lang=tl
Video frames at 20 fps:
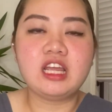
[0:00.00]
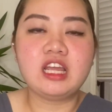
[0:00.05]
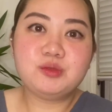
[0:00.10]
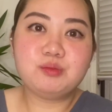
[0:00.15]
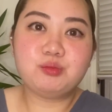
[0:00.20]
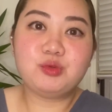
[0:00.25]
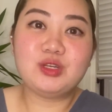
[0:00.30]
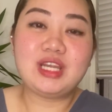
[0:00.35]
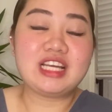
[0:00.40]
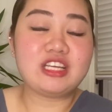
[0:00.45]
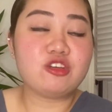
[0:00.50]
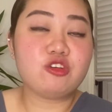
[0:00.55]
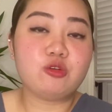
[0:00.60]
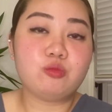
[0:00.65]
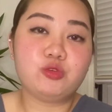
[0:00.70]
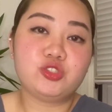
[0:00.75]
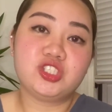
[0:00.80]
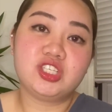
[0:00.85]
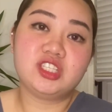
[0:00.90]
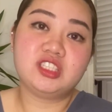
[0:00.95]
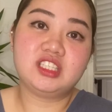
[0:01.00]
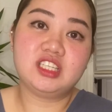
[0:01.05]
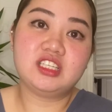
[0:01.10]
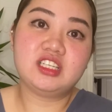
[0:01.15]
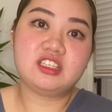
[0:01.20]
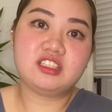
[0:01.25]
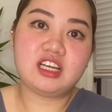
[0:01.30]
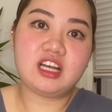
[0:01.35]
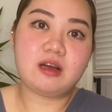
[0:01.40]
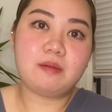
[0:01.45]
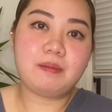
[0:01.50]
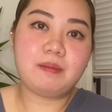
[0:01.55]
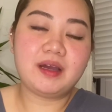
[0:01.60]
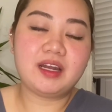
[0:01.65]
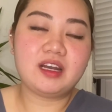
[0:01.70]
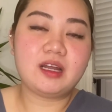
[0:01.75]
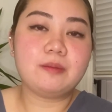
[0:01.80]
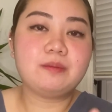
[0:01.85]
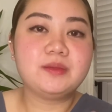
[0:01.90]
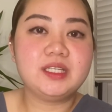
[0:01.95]
Yun po, lagi ko po siyang tinatrack
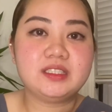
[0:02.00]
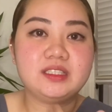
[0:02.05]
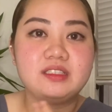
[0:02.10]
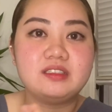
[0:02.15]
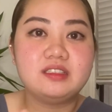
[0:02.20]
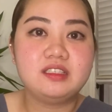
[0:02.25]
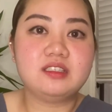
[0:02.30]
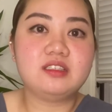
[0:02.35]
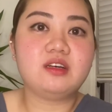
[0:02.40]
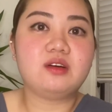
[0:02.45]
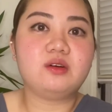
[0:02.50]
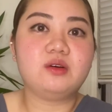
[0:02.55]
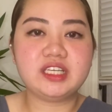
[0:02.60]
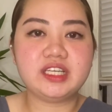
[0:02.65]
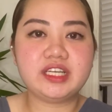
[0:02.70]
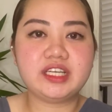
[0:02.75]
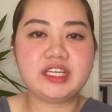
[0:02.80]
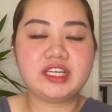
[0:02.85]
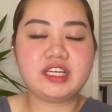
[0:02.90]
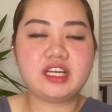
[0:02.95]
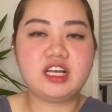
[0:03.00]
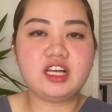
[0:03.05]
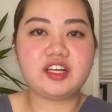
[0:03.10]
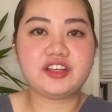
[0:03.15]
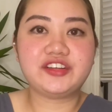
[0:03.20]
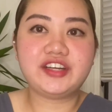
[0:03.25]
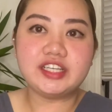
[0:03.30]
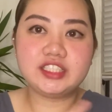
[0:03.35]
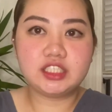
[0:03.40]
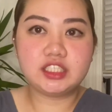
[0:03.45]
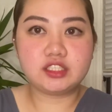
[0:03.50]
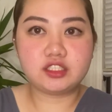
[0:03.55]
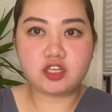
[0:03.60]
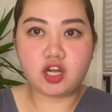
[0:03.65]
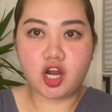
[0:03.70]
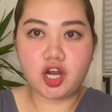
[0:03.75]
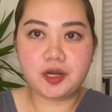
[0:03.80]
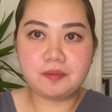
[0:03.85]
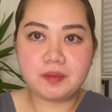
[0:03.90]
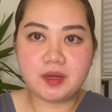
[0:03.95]
para updated din ako. Yung uh, credit
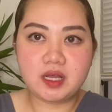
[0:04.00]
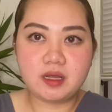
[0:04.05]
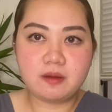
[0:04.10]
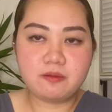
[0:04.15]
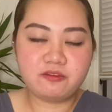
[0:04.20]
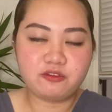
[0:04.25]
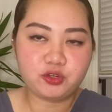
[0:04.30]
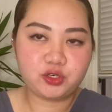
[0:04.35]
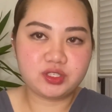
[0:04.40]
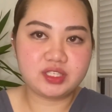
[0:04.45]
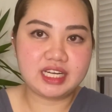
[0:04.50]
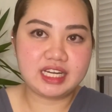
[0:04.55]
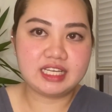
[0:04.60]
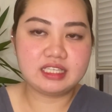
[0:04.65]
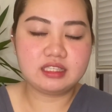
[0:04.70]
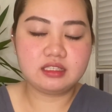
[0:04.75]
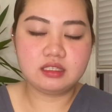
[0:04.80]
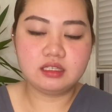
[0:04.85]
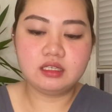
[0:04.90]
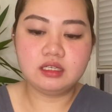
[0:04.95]
karma for that